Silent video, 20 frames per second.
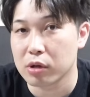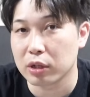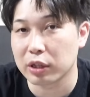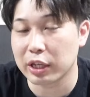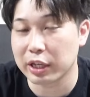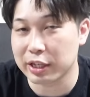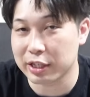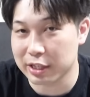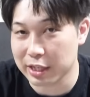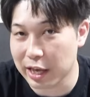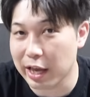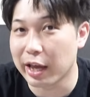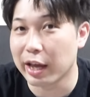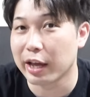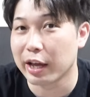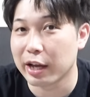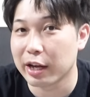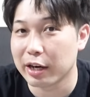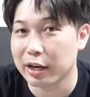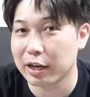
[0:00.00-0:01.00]
適性
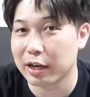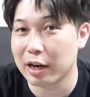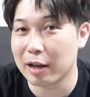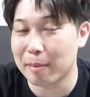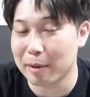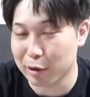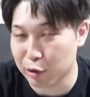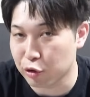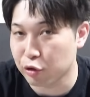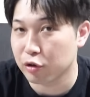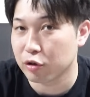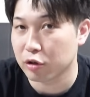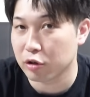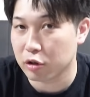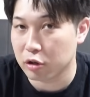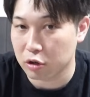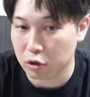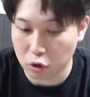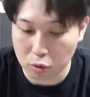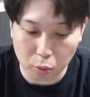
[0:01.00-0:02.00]
レベル
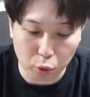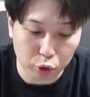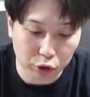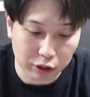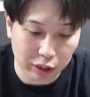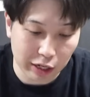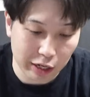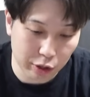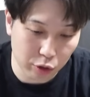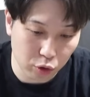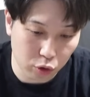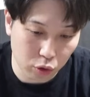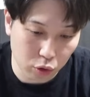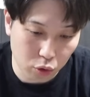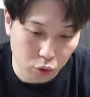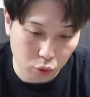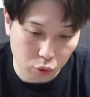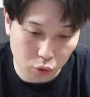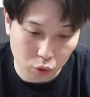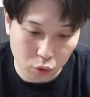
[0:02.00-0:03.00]
思っている、
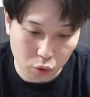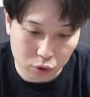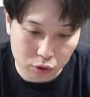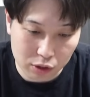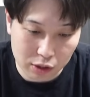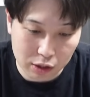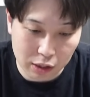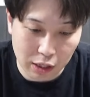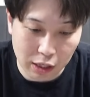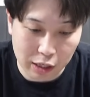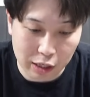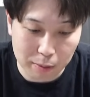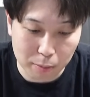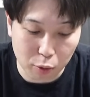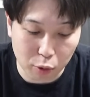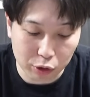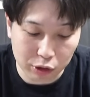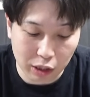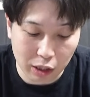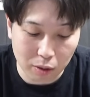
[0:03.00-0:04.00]
この塚原
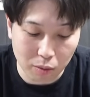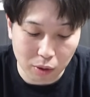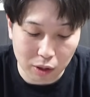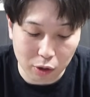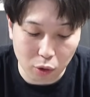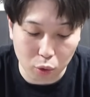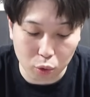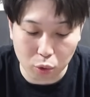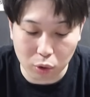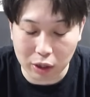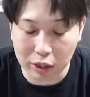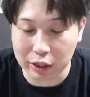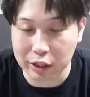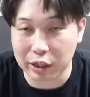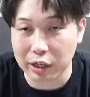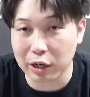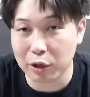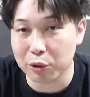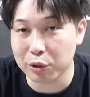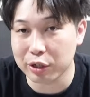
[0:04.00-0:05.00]
牧店はここが
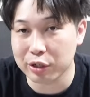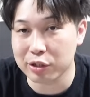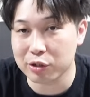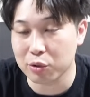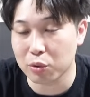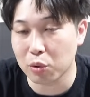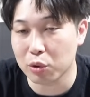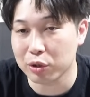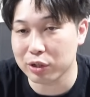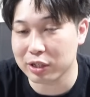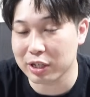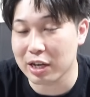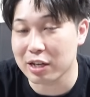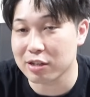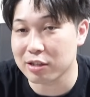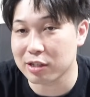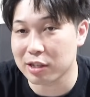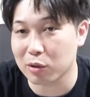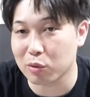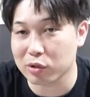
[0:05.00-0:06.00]
狙うにすごく
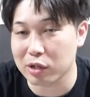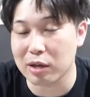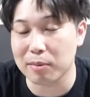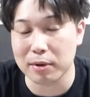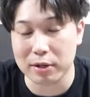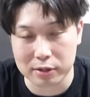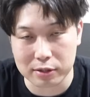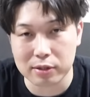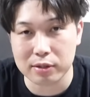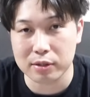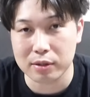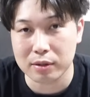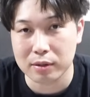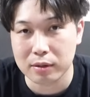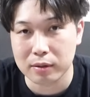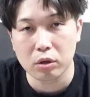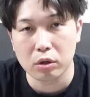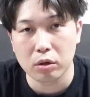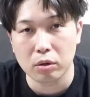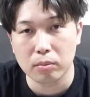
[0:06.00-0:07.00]
チャンスでございます。
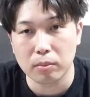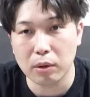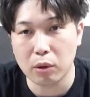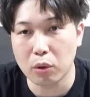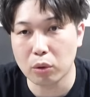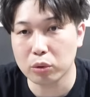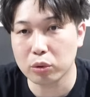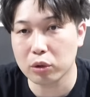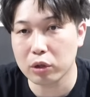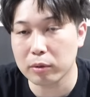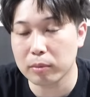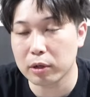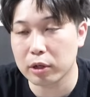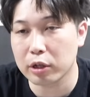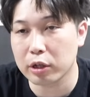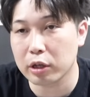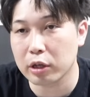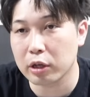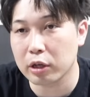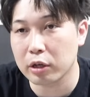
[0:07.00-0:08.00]
まあ、本当
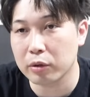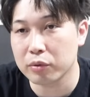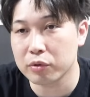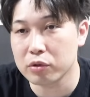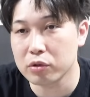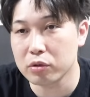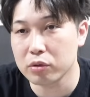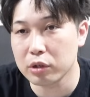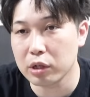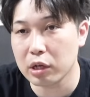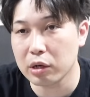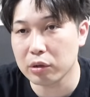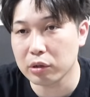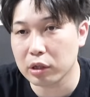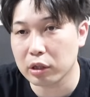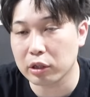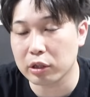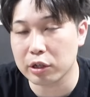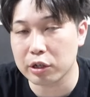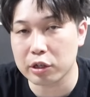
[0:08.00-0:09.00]
今ね、普通にやる
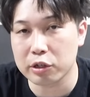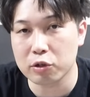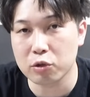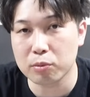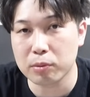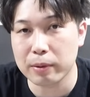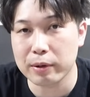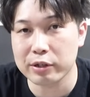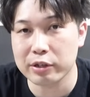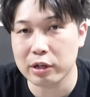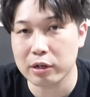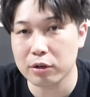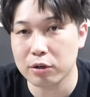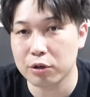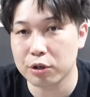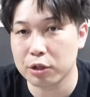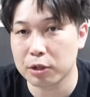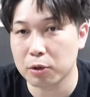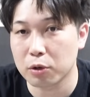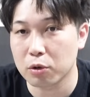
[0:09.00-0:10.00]
んだったらファは
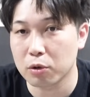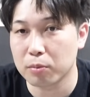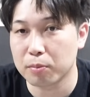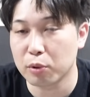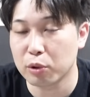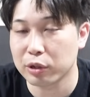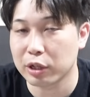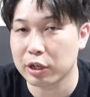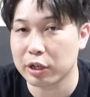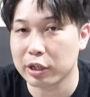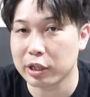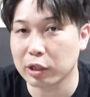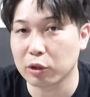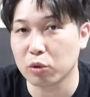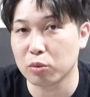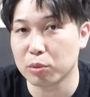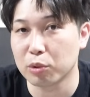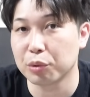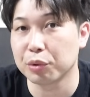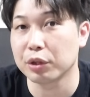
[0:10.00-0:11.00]
シャルル2なの僕で2だ
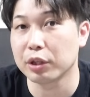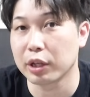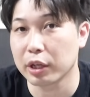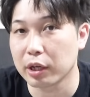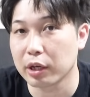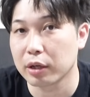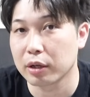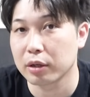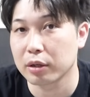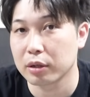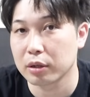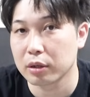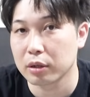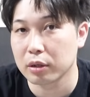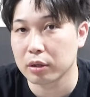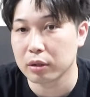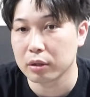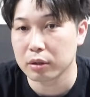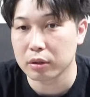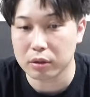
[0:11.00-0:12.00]
と思うんで、
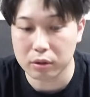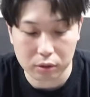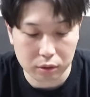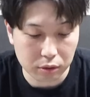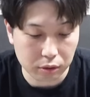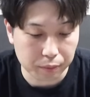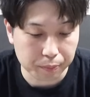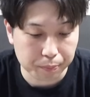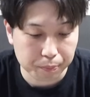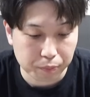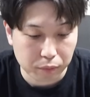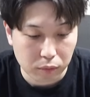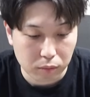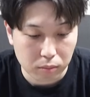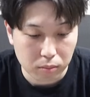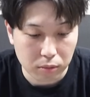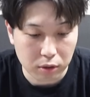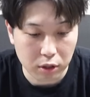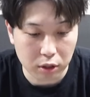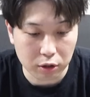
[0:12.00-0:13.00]
うん。うん。
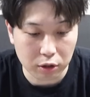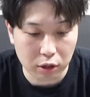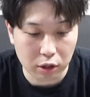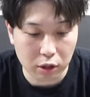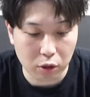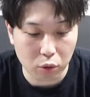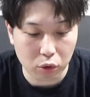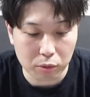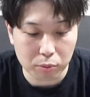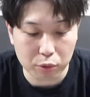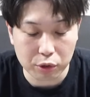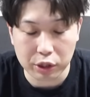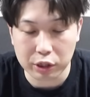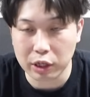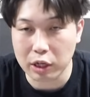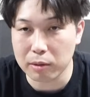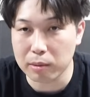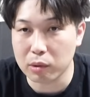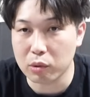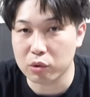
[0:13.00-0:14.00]
まあ、なんなら俺も2
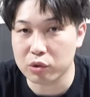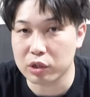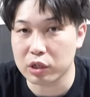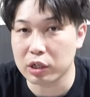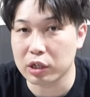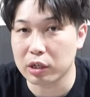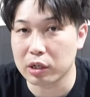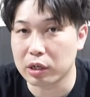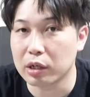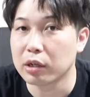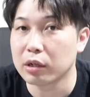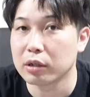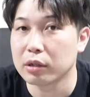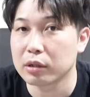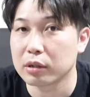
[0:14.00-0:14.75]
体目欲しいかな。うん。